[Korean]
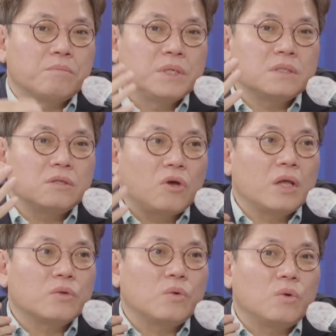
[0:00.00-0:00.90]
빚을
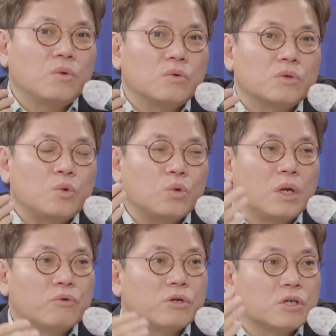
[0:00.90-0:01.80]
떠안고
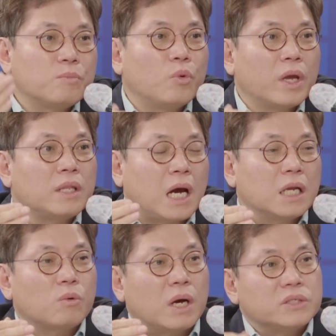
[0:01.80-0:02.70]
코로나 위기를 극복해
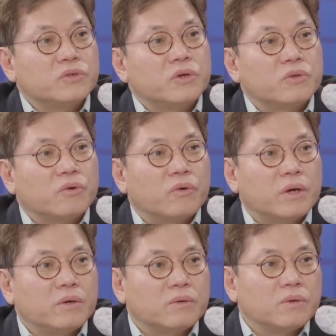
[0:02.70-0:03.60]
나가는 과정이었던 거예요.